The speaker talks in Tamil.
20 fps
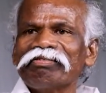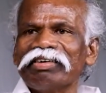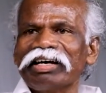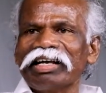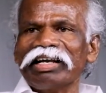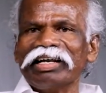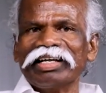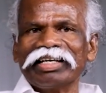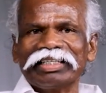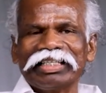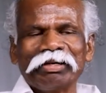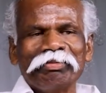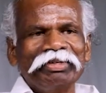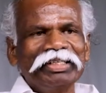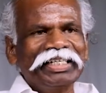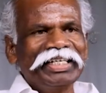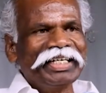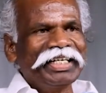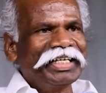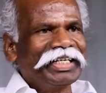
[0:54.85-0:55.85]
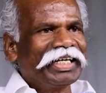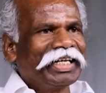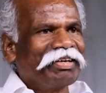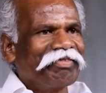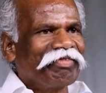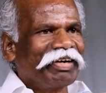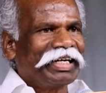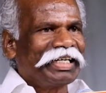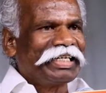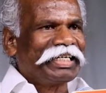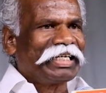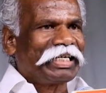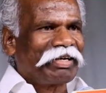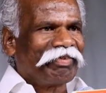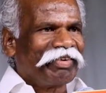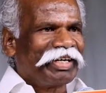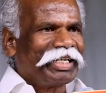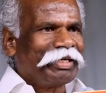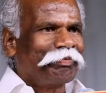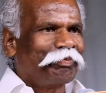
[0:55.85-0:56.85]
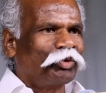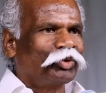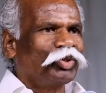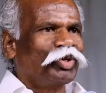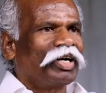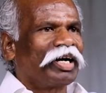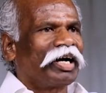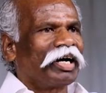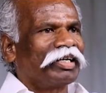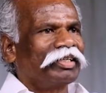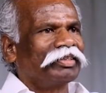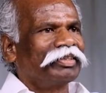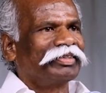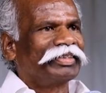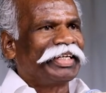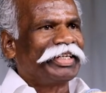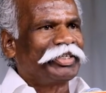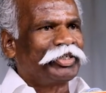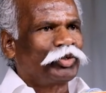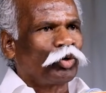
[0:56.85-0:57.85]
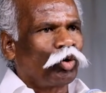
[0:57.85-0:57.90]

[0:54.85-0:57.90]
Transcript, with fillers: வல்ல தமிழ் இனியன் வரிக்கு வரி புது கருத்தை